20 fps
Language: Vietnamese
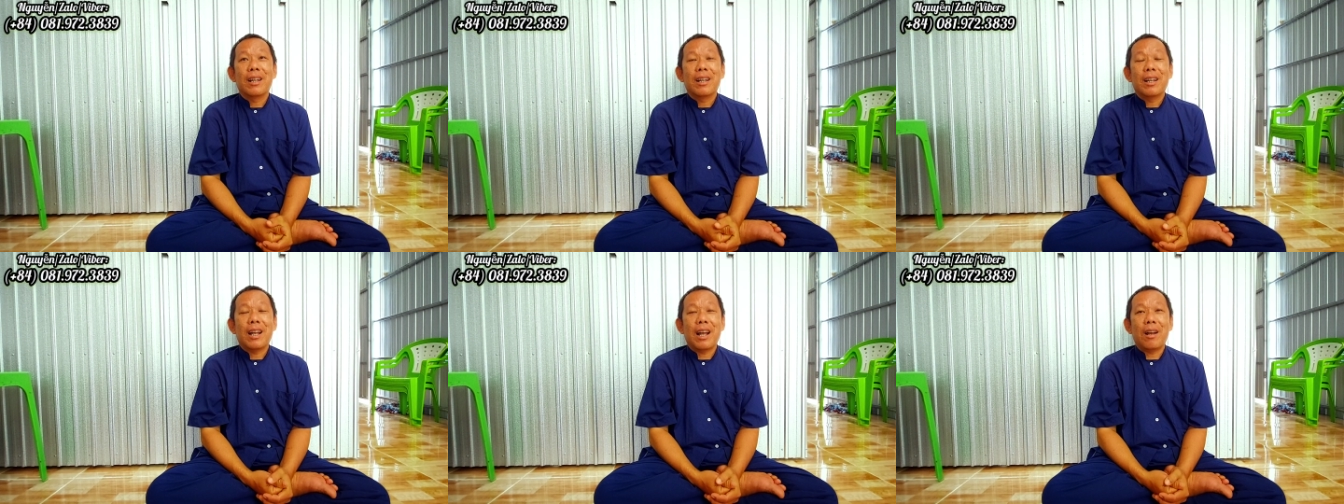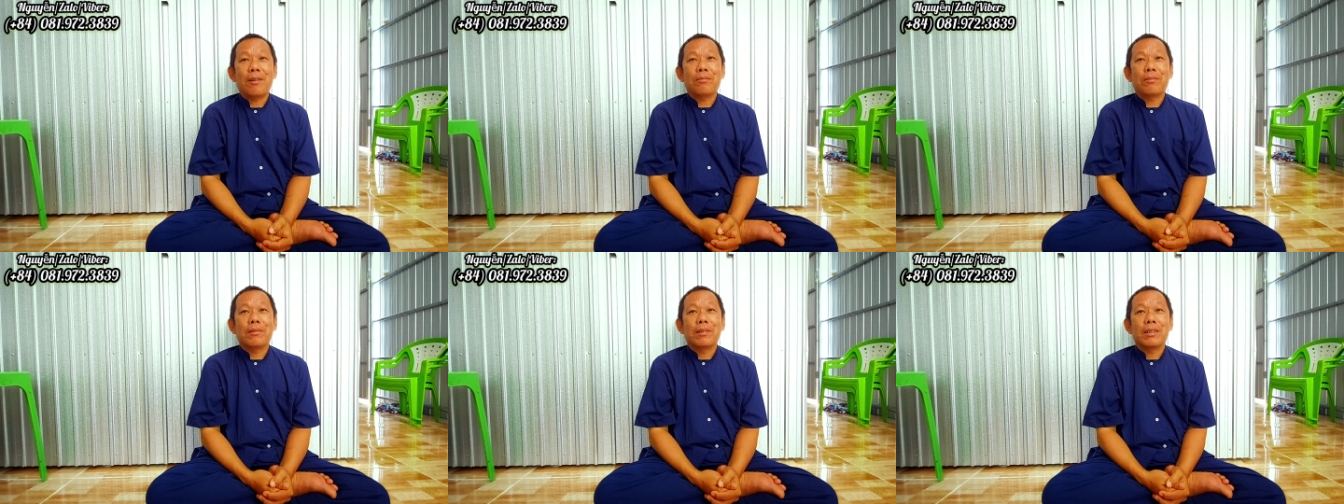Đấy
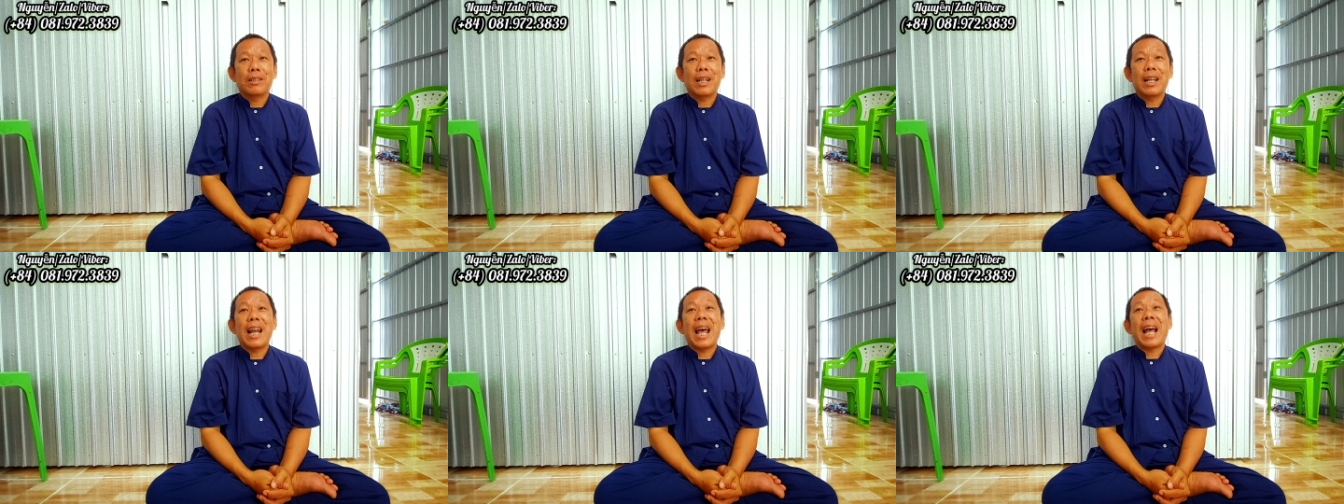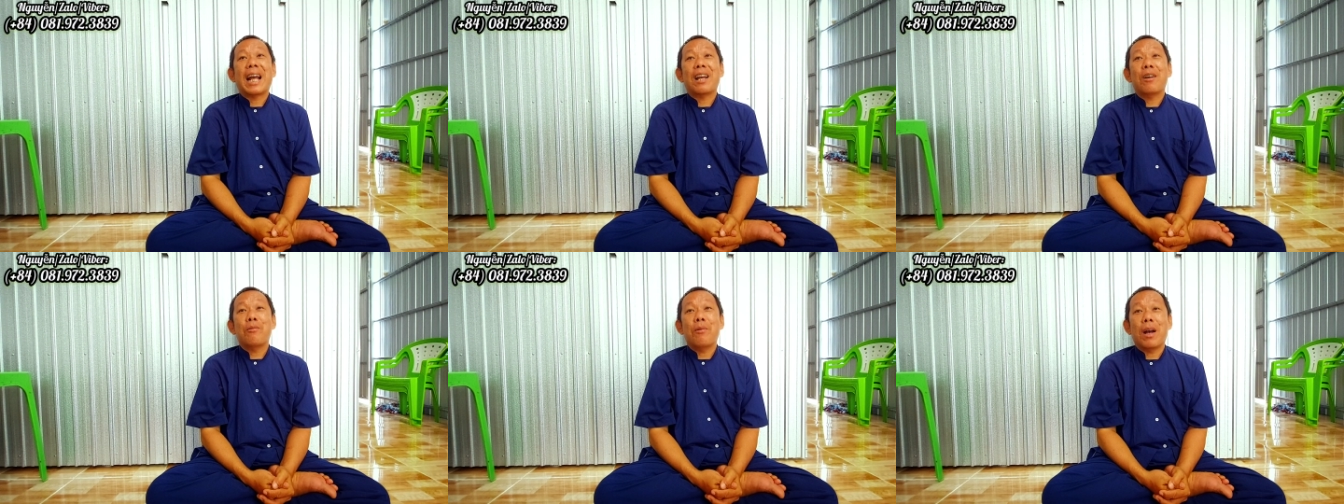không để đạt
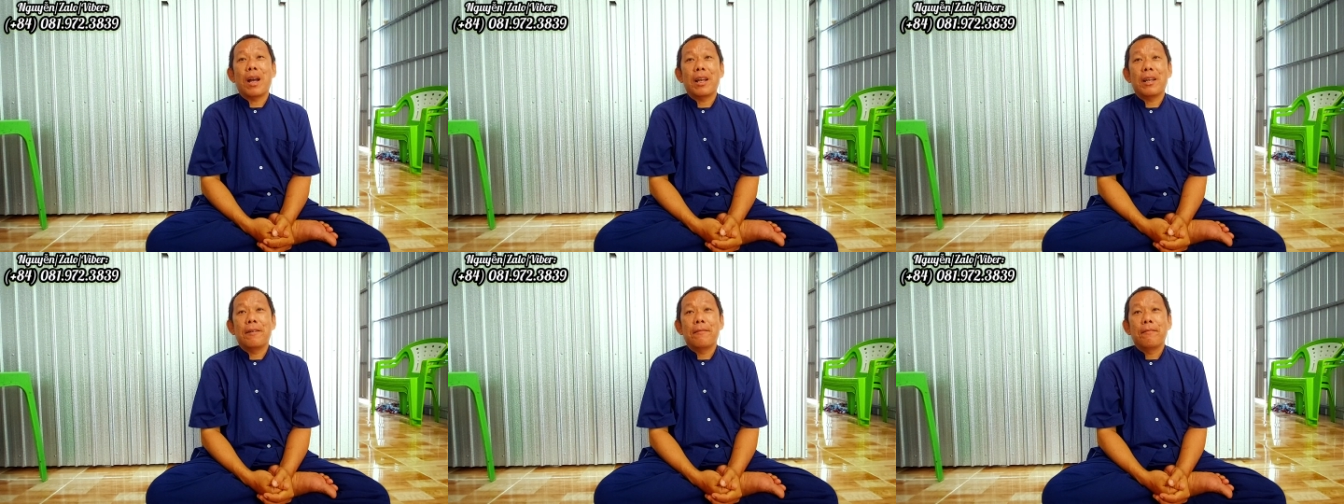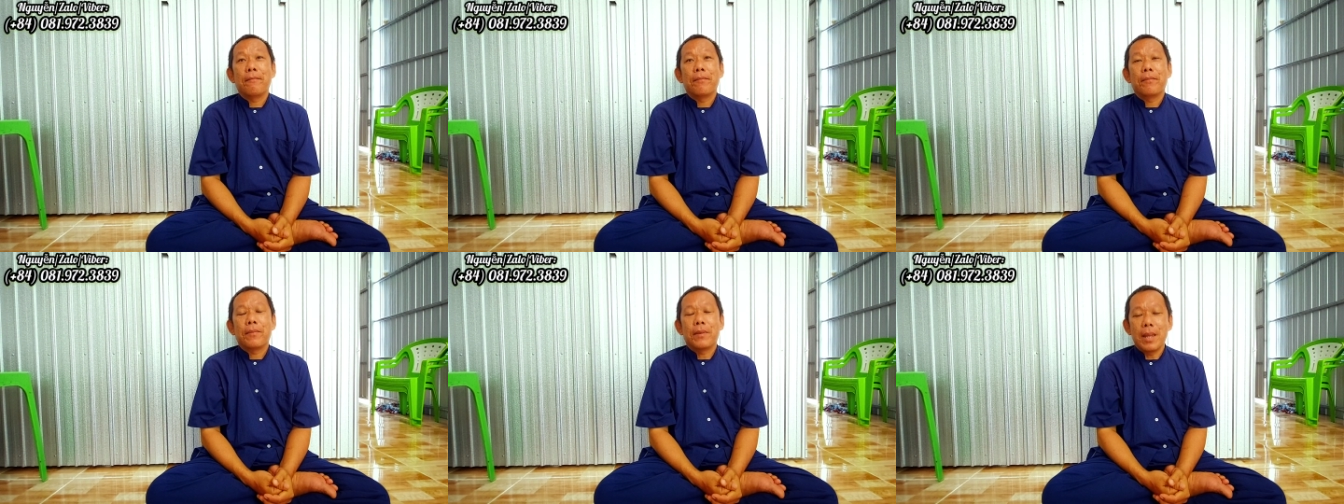cái huệ
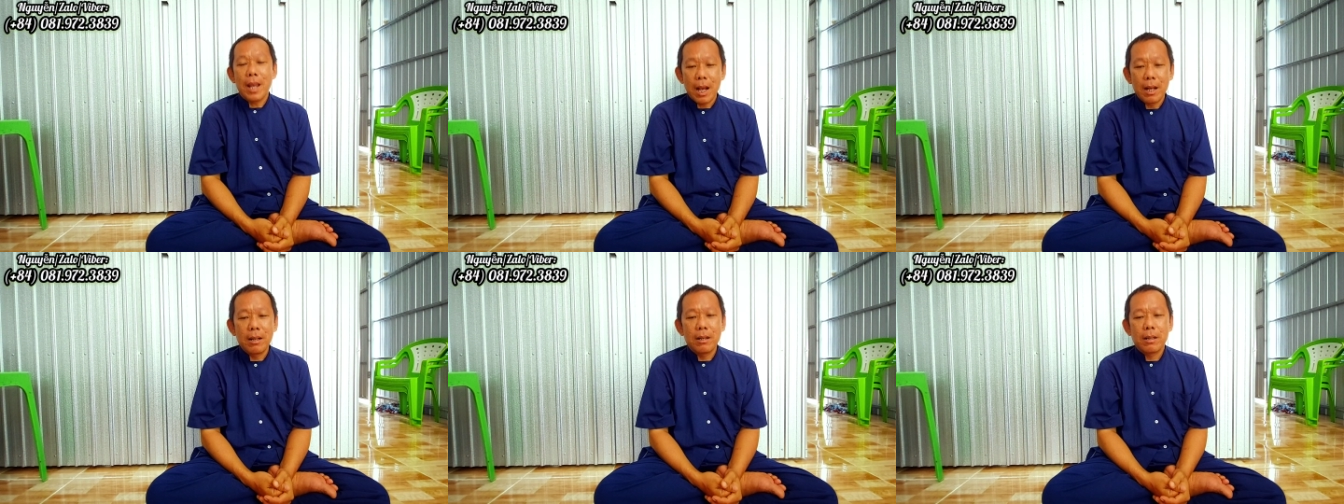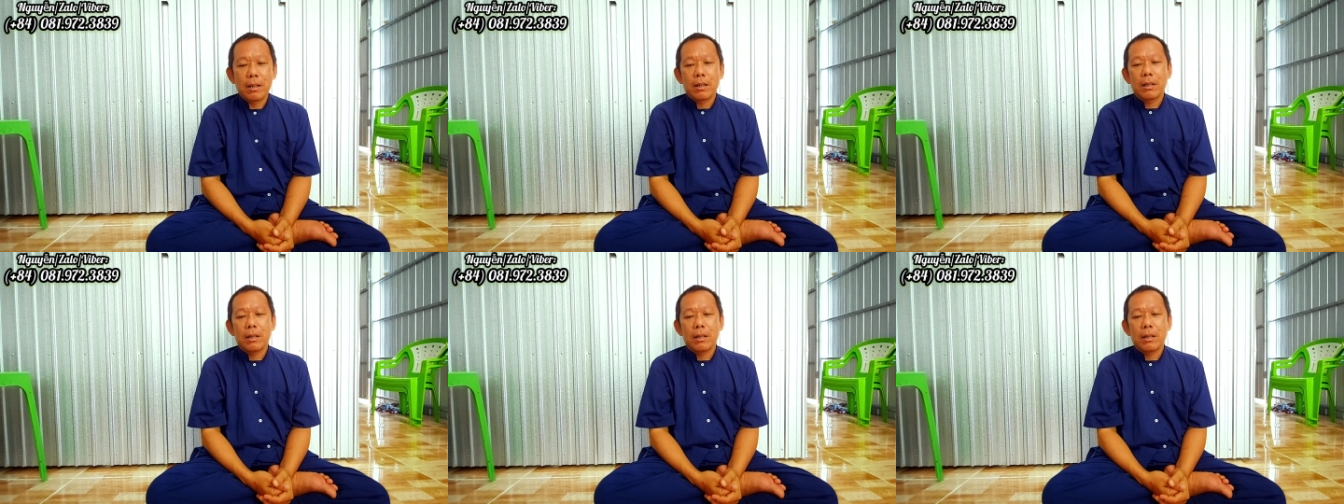nhưng